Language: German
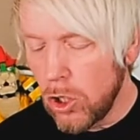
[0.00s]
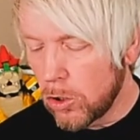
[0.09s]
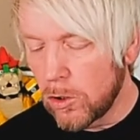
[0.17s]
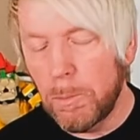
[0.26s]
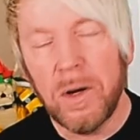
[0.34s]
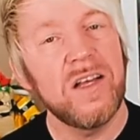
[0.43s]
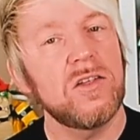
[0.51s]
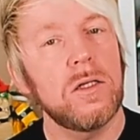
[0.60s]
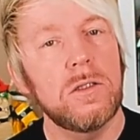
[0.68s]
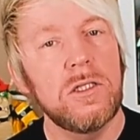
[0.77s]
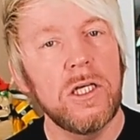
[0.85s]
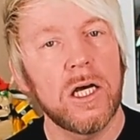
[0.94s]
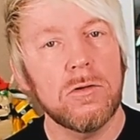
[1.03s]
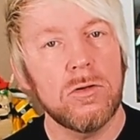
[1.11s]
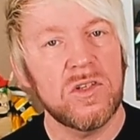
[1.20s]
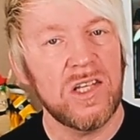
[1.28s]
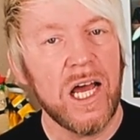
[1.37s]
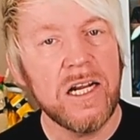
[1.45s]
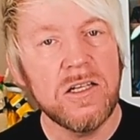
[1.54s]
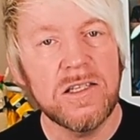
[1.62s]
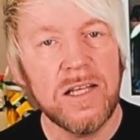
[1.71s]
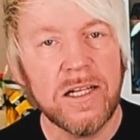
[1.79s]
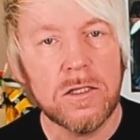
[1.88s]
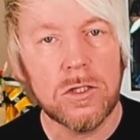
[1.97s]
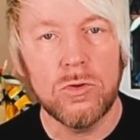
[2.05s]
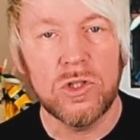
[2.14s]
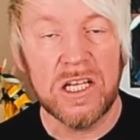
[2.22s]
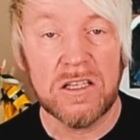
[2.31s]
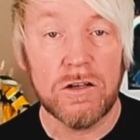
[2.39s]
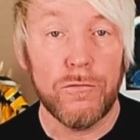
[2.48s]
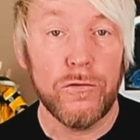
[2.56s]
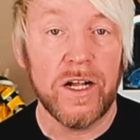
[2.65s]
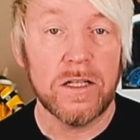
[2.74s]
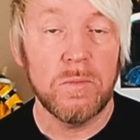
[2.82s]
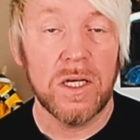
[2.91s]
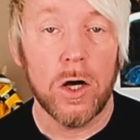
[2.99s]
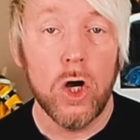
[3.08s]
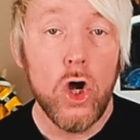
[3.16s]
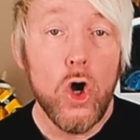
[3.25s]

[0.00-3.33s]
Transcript: und präsentiert seine Sets und das gefällt mir.